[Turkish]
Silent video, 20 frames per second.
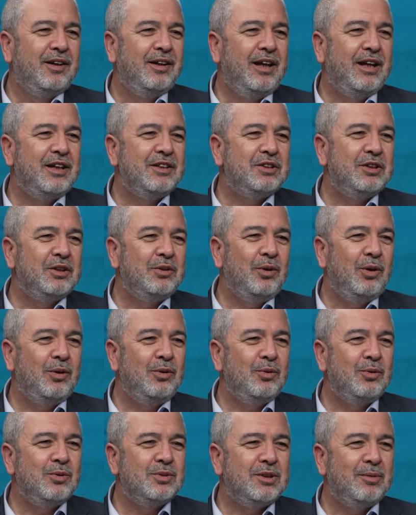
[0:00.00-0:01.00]
Gerçi
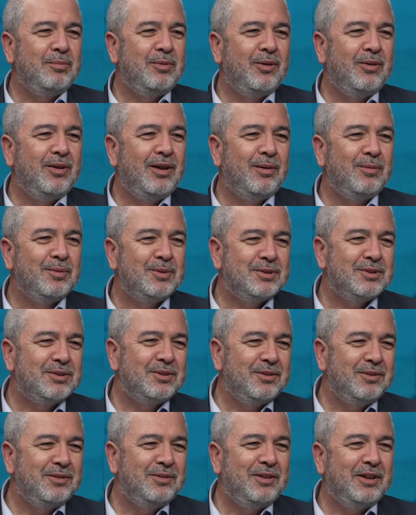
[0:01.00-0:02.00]
gönlünüze Mevlamız
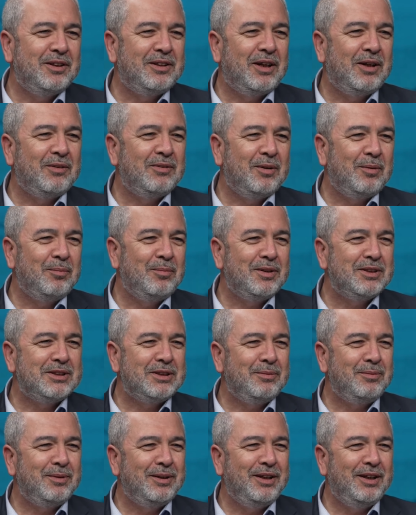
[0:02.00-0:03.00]
ne taraftan
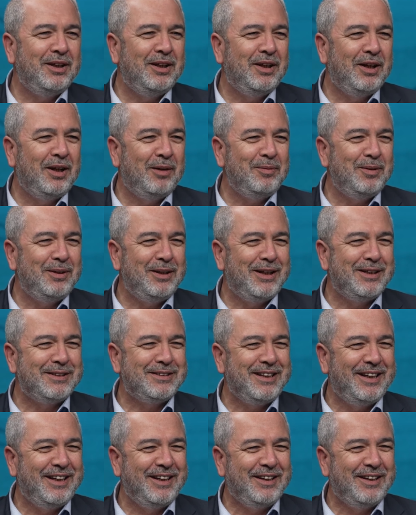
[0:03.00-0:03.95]
başlamayı ilham ederse